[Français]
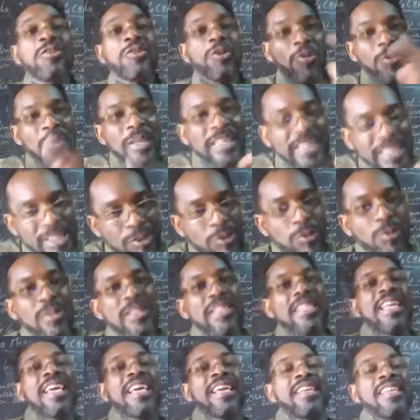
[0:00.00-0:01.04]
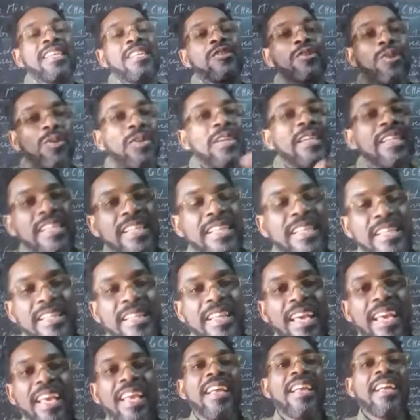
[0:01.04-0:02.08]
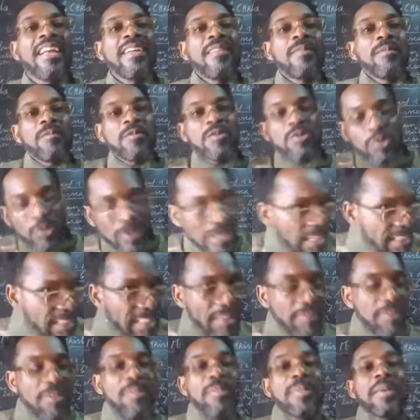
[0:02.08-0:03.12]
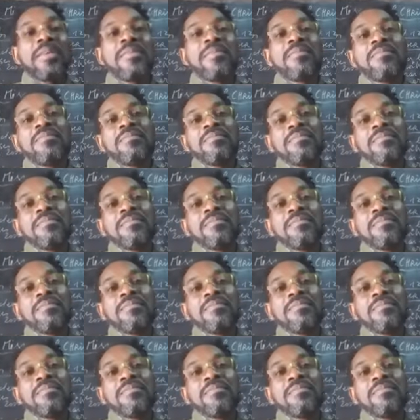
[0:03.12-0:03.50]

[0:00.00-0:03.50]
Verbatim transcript: celui qui soutenait. Ils ont liquidé Jonas Avimbi.